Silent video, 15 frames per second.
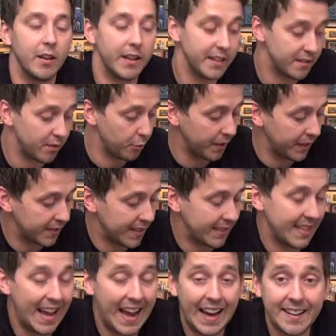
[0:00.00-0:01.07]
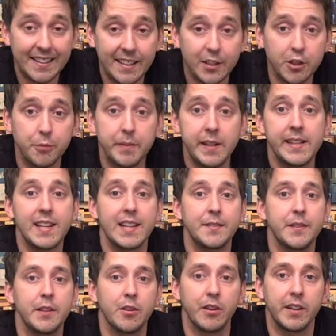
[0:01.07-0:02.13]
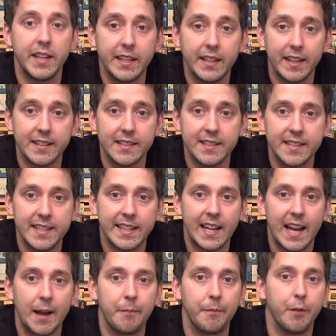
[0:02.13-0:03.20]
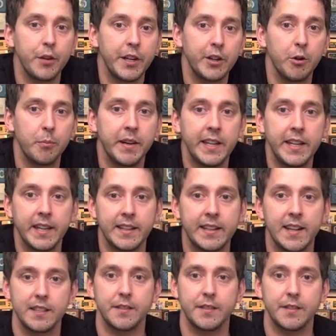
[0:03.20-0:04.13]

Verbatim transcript: Ist übrigens das einzige Spiel, das wir noch nicht rezensiert haben von den Nominierten.